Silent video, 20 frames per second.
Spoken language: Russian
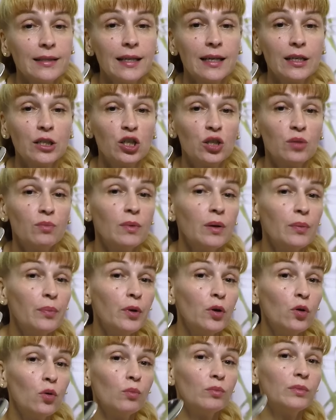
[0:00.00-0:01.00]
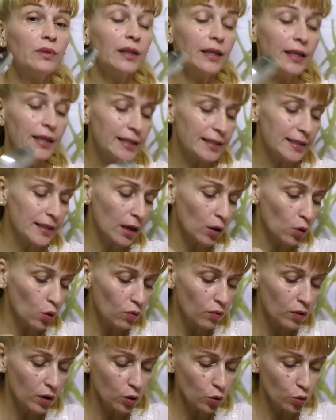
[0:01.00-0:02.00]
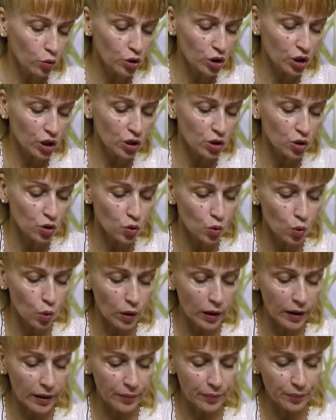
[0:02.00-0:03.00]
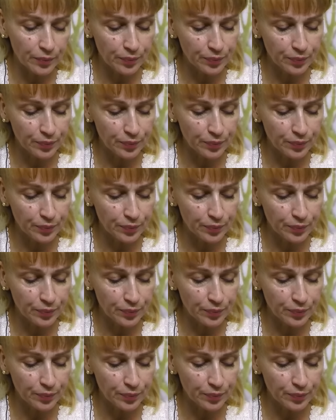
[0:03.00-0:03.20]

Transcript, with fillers: значит мы берем 3 столовых ложки соли.